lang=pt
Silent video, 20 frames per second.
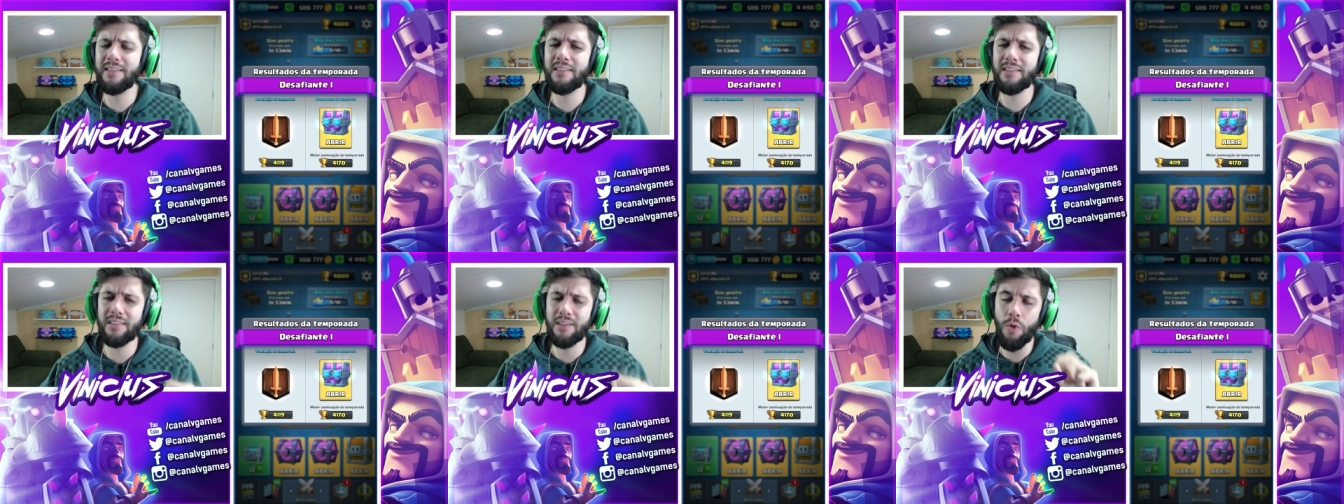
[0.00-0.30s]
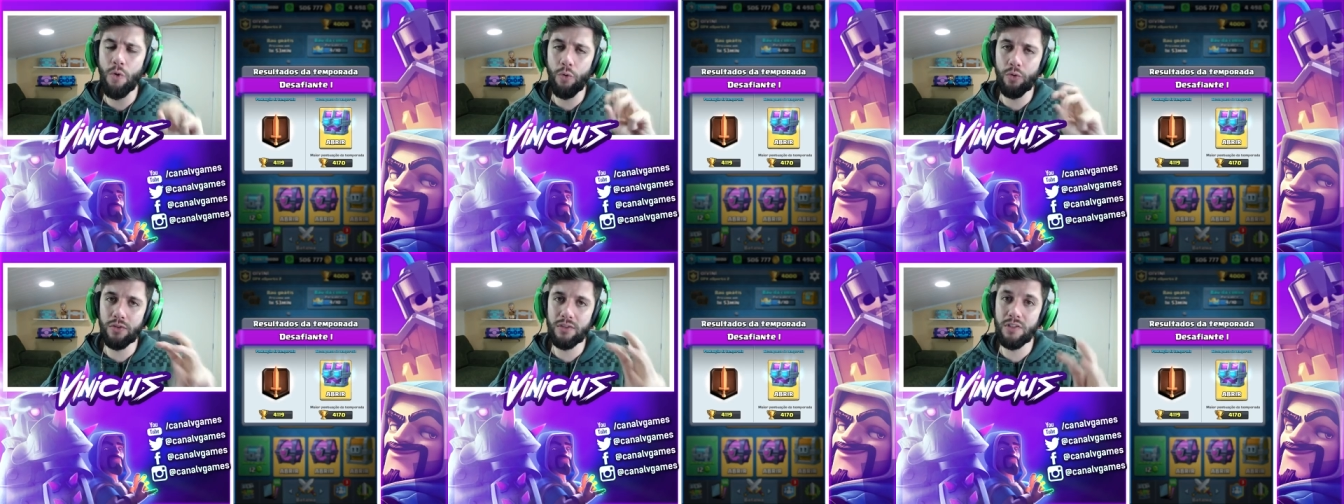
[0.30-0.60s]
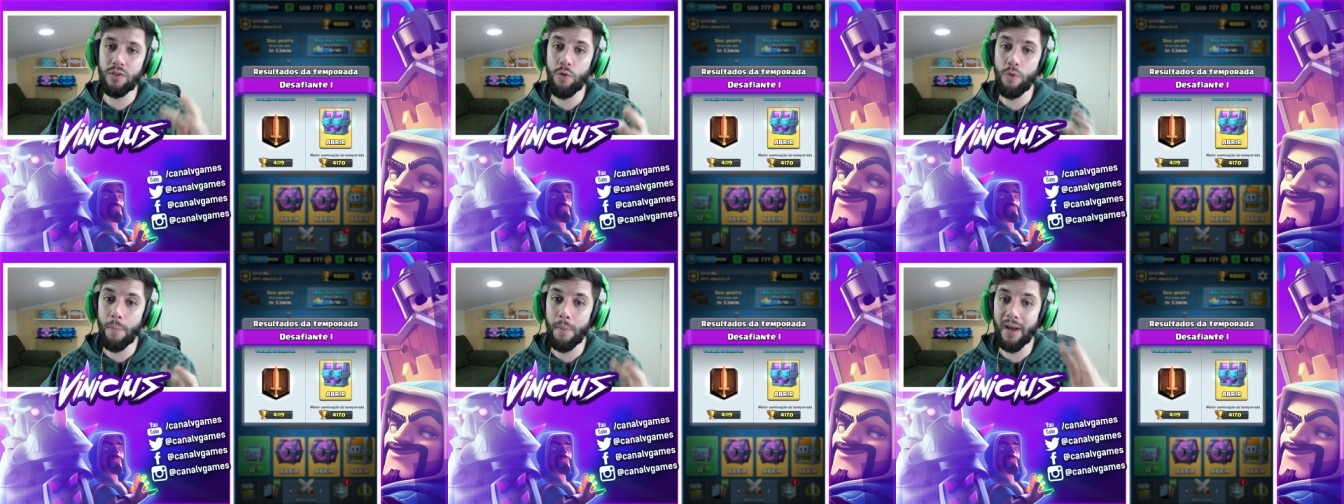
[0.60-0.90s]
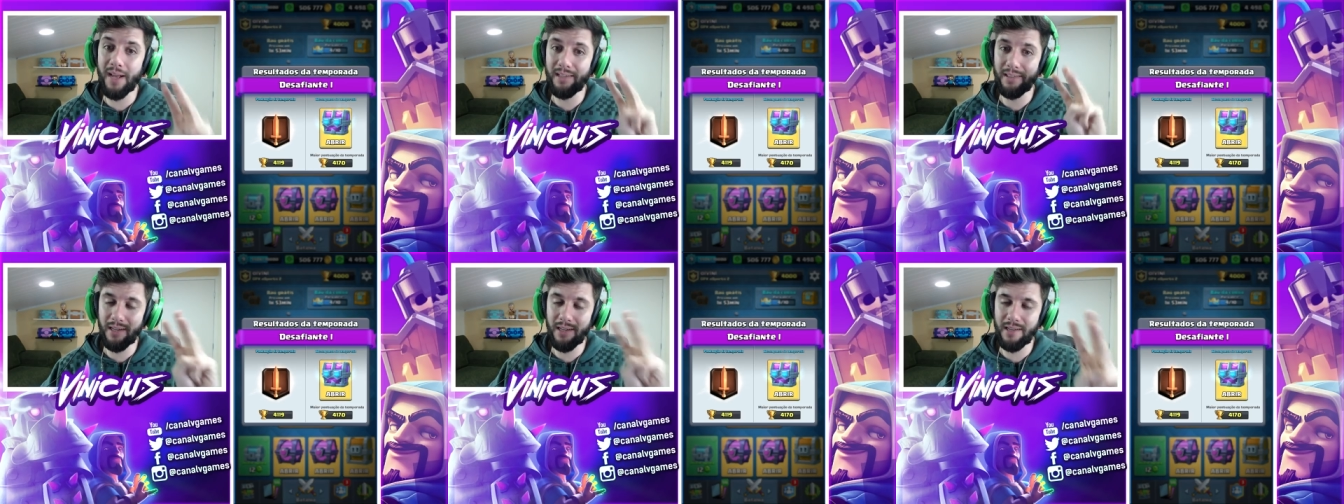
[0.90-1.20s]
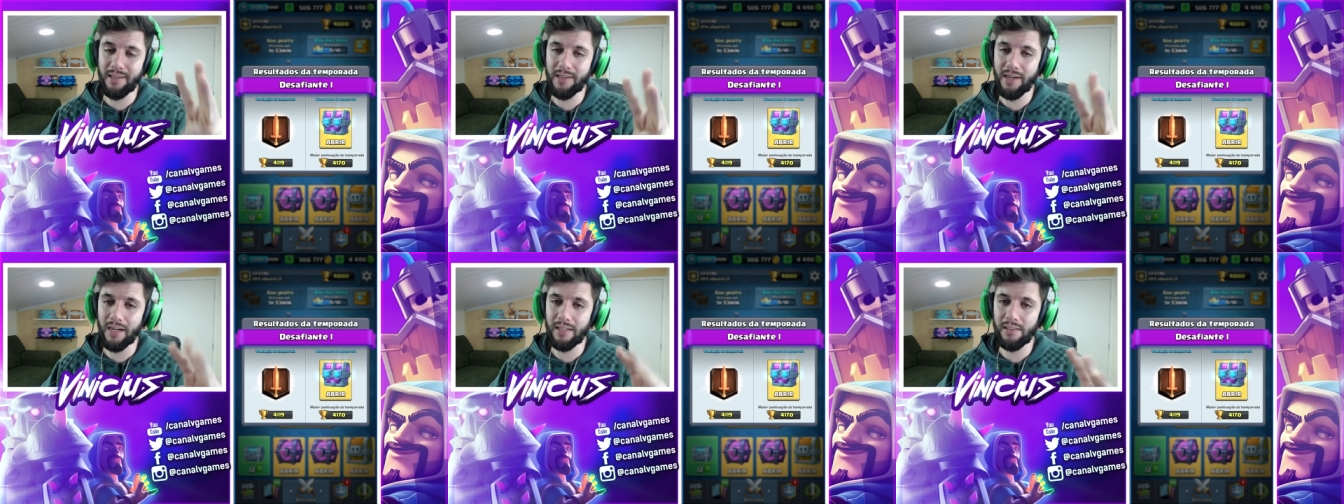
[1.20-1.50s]
se eu conseguir upar as
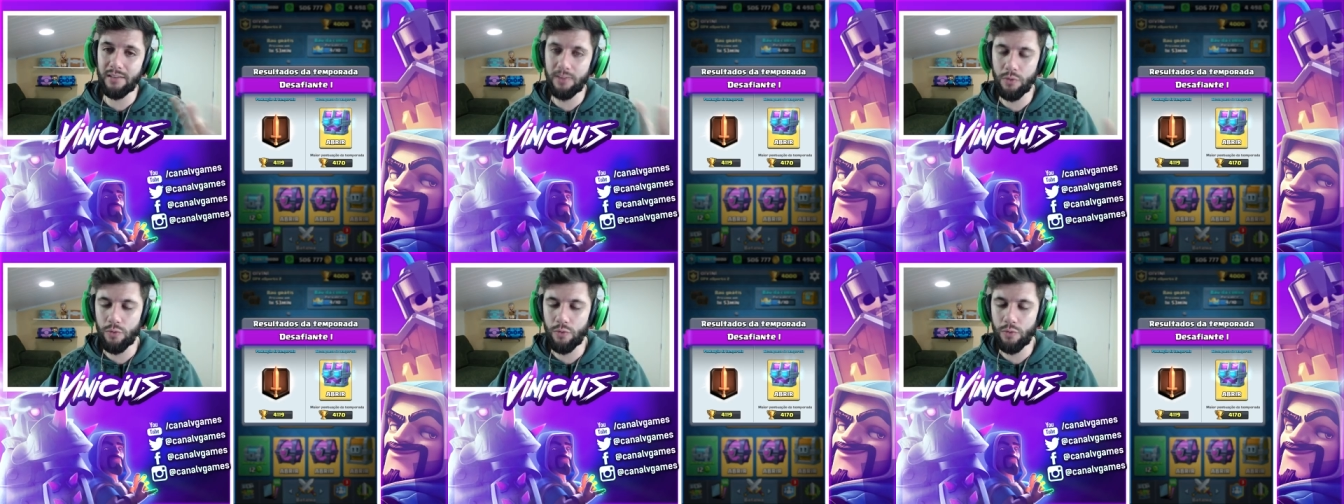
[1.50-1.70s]
três cartas,